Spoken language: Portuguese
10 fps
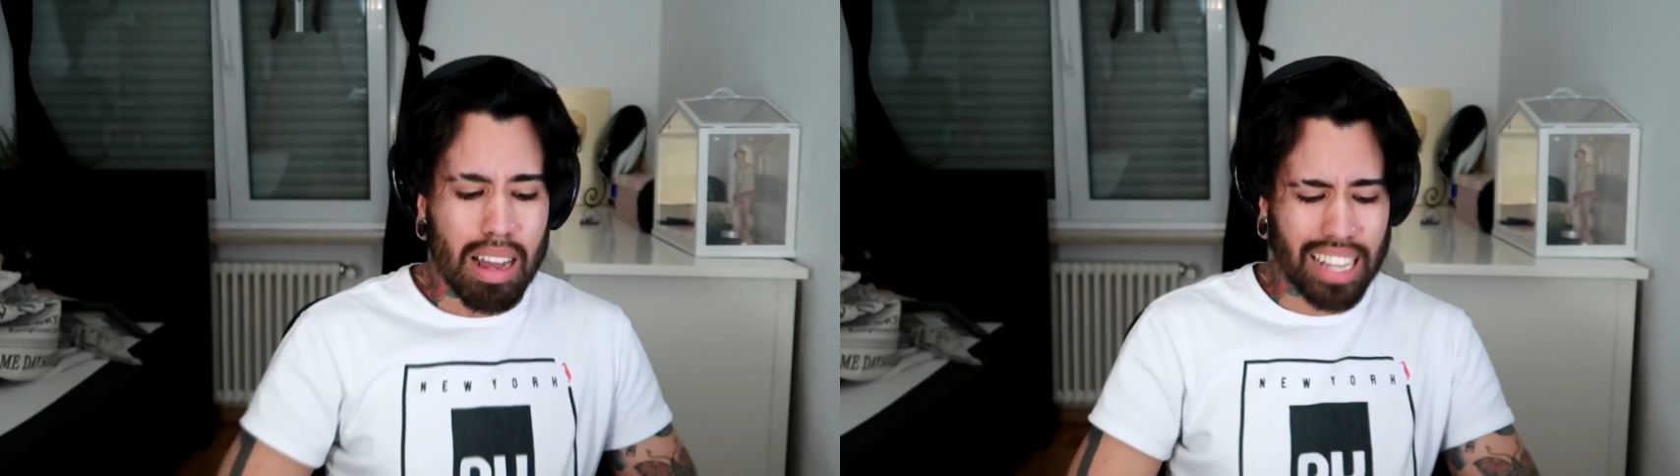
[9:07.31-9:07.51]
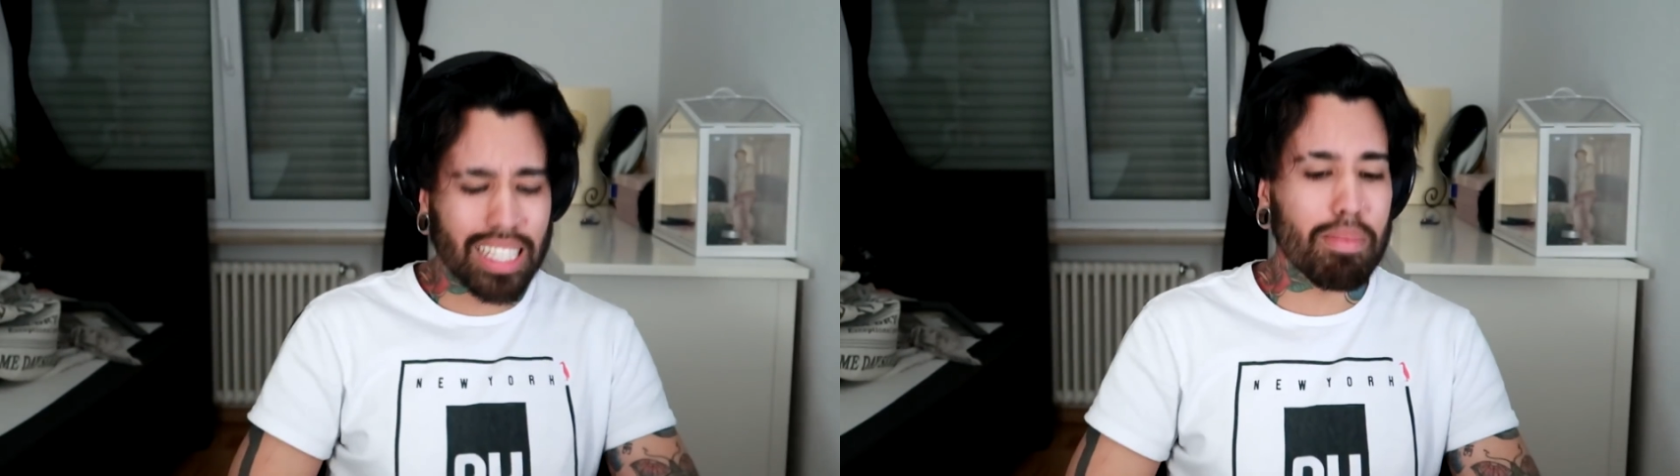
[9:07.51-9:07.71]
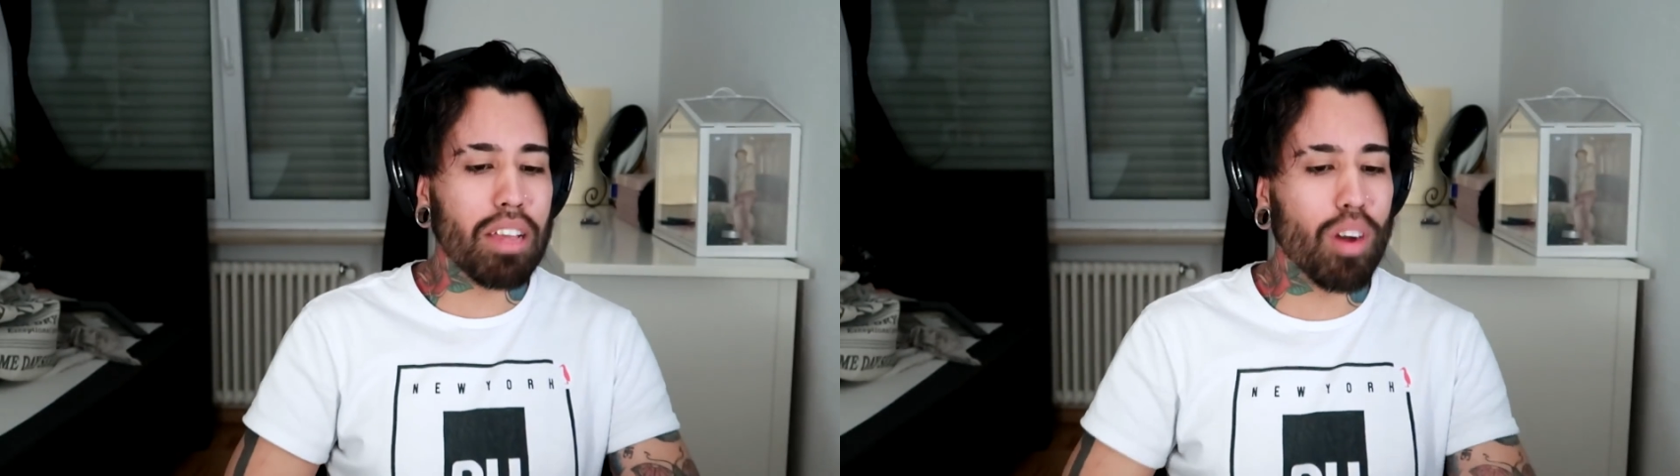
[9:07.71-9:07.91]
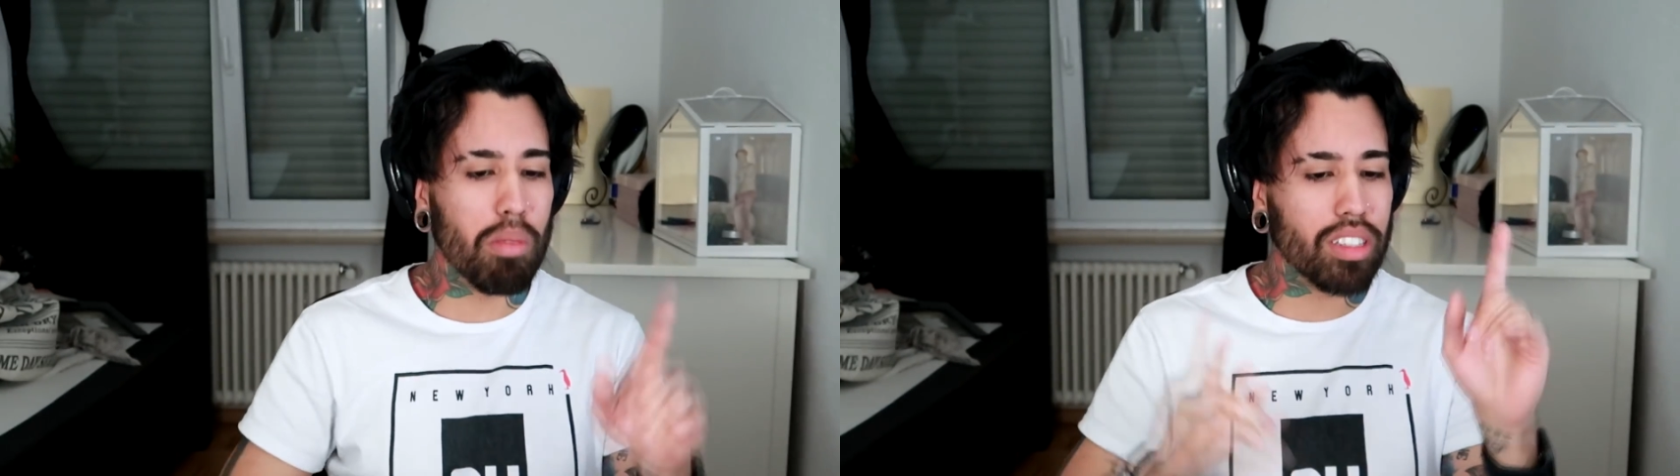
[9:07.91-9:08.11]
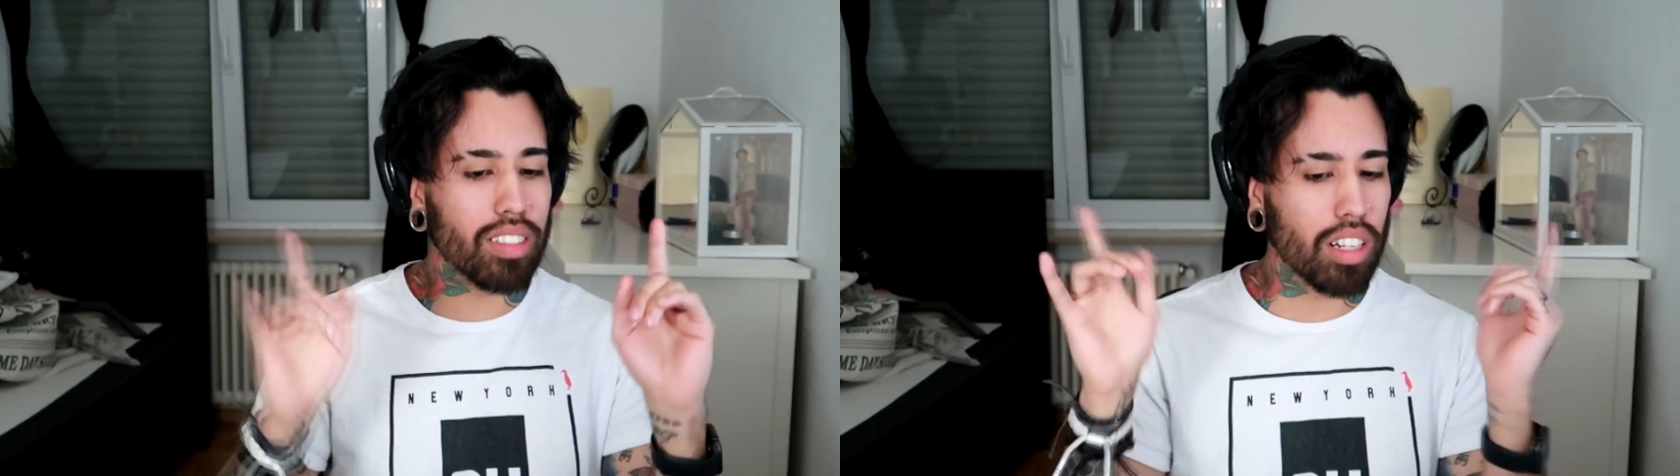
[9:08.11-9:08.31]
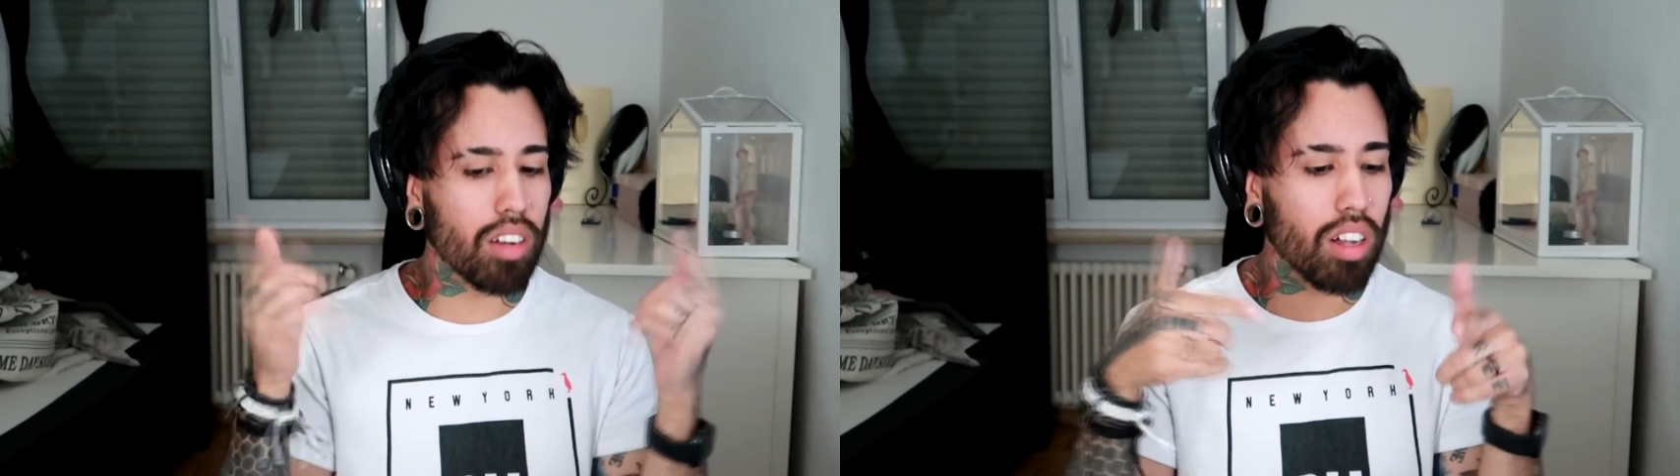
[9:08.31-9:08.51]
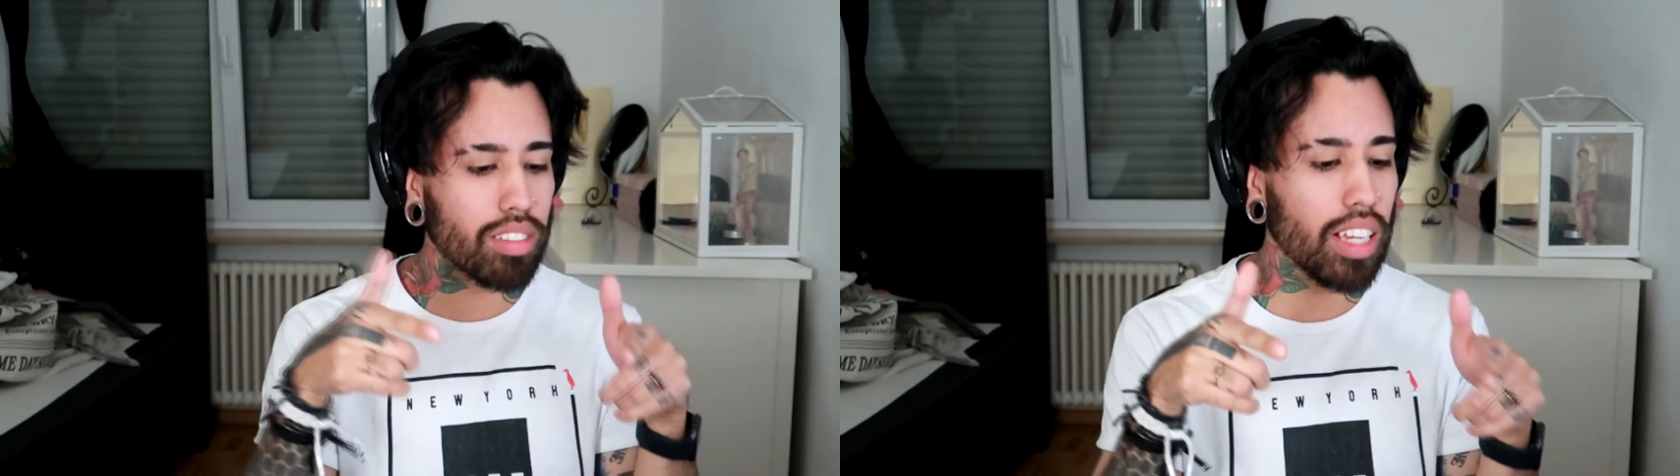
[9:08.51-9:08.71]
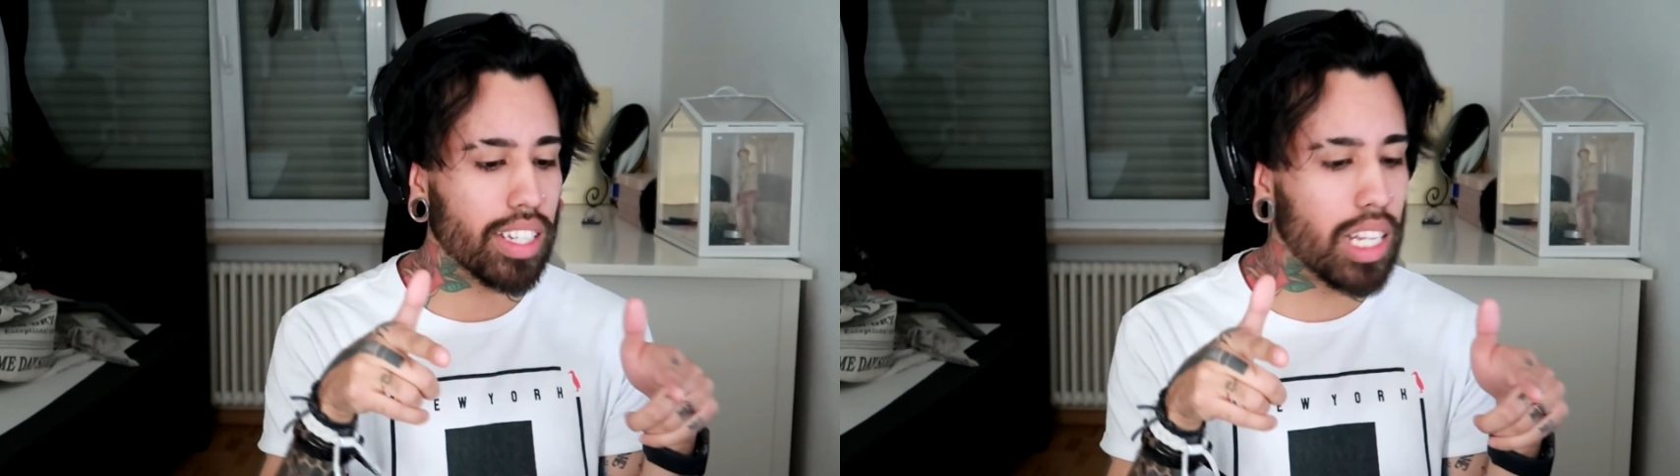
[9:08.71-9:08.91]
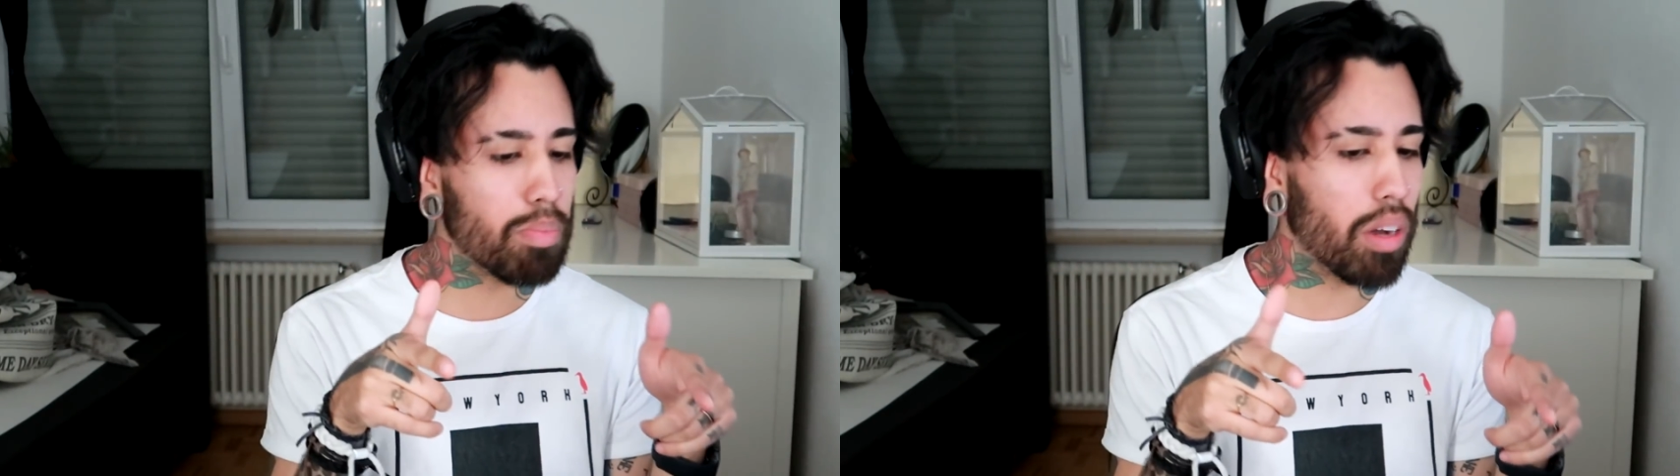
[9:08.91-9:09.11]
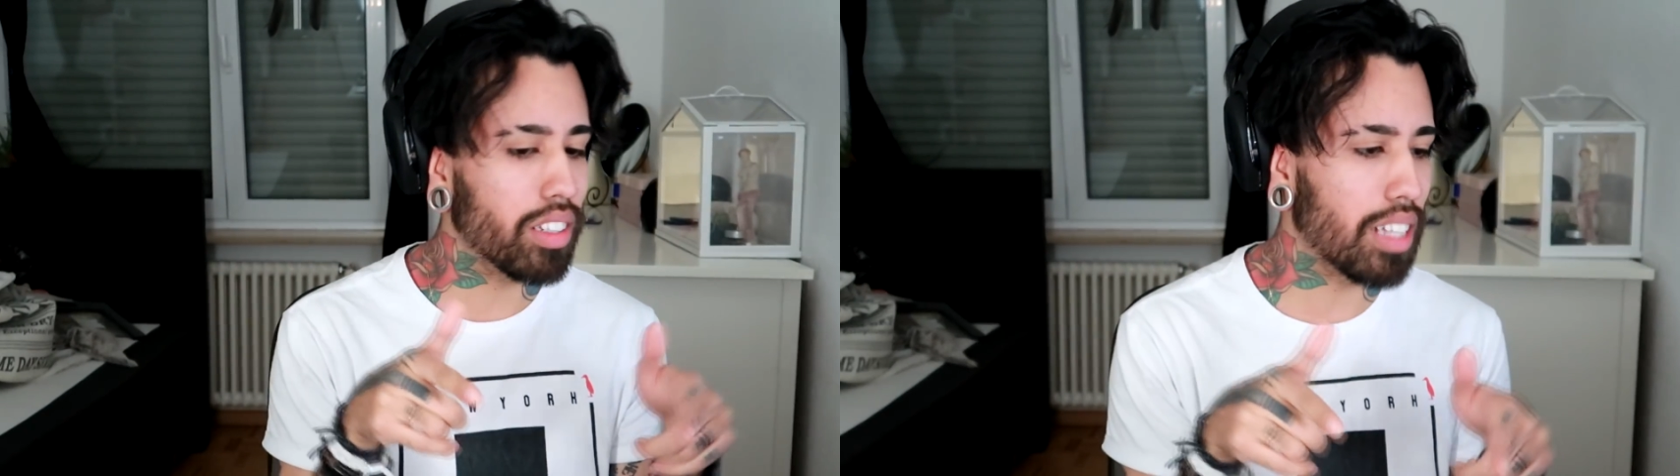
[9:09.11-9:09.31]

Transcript: Ah, também vamos dizer um negócio que aqui é ele pode